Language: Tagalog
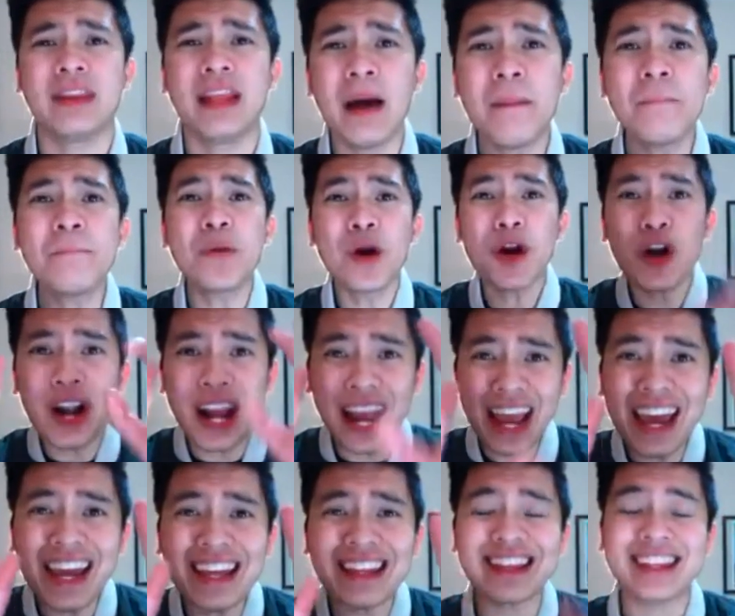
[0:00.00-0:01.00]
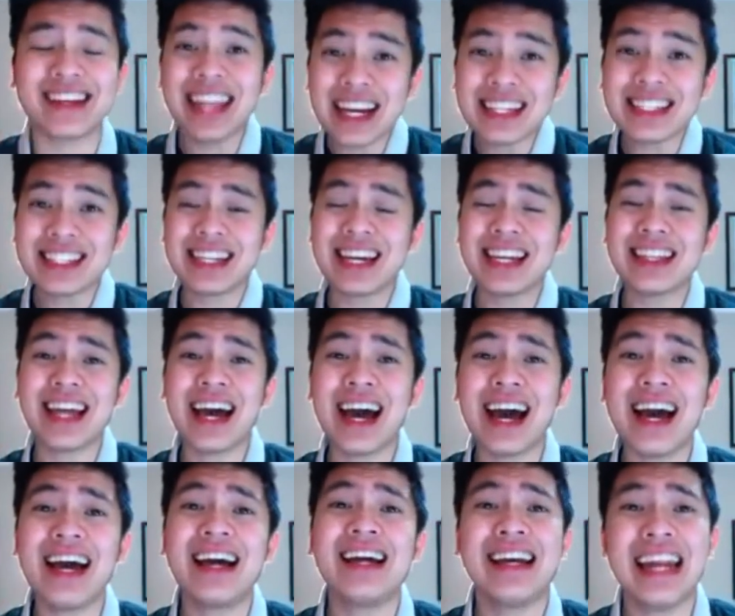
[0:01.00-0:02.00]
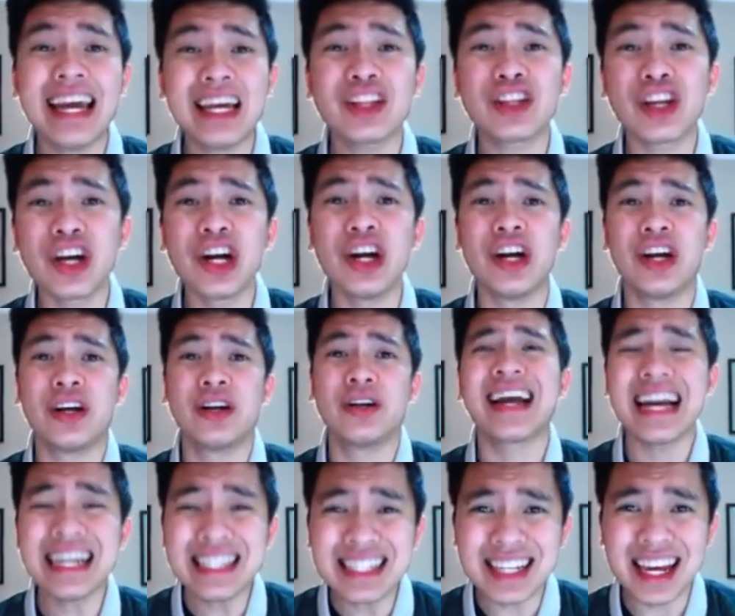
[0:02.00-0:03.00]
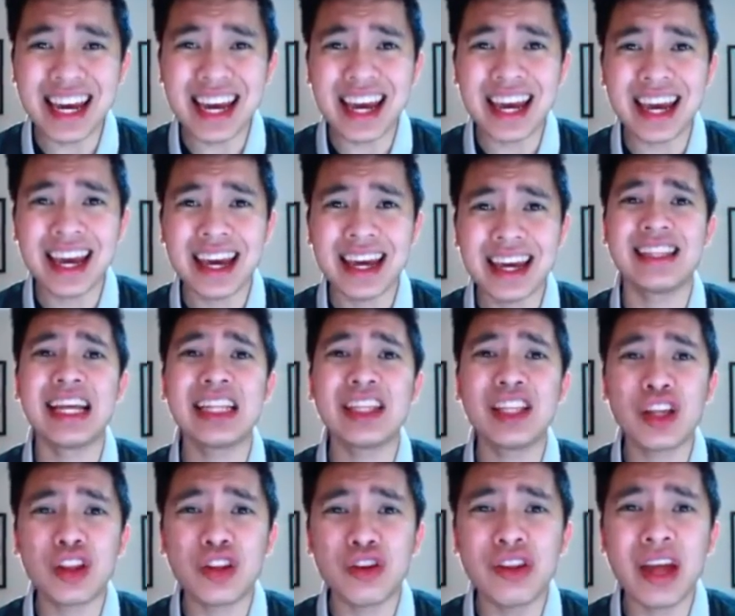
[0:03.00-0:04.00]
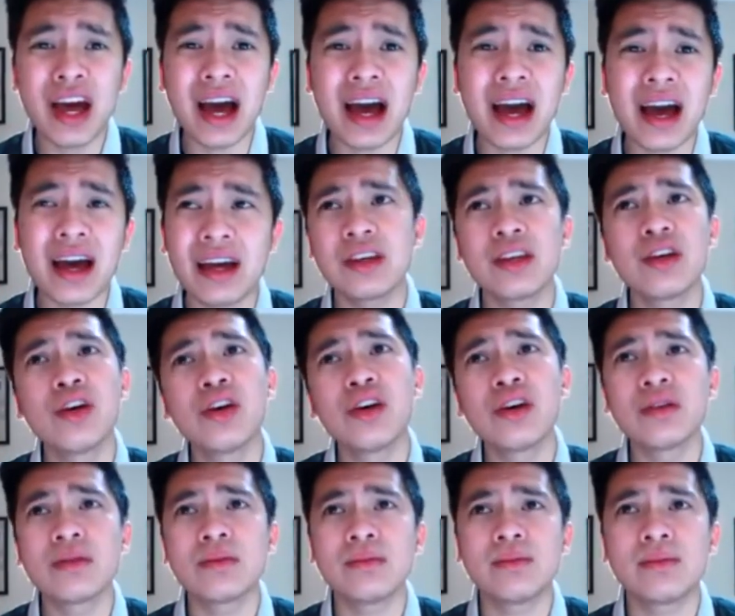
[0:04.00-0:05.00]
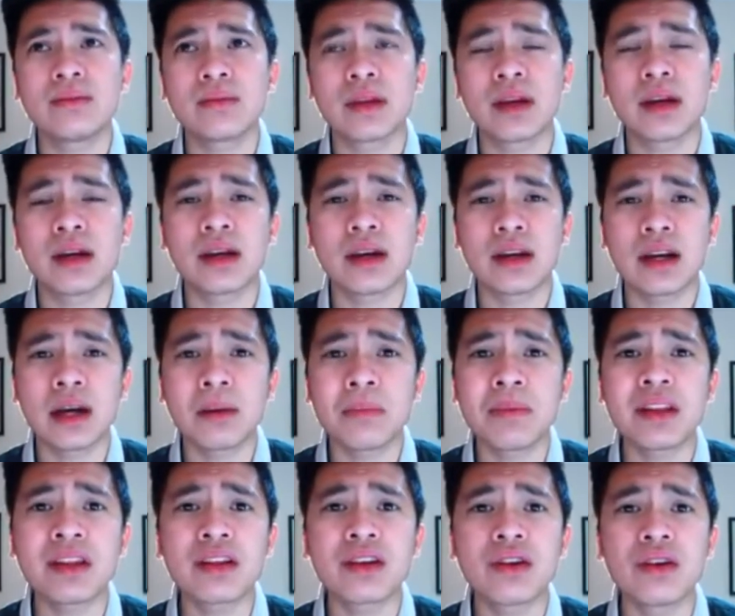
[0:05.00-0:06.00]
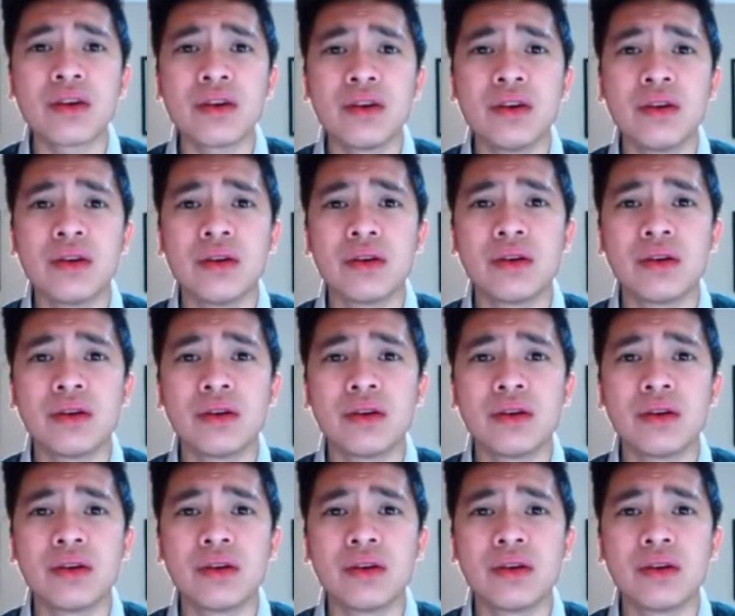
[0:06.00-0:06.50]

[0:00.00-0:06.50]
Number 8, text kita later kasi nandito na yung kabit ko.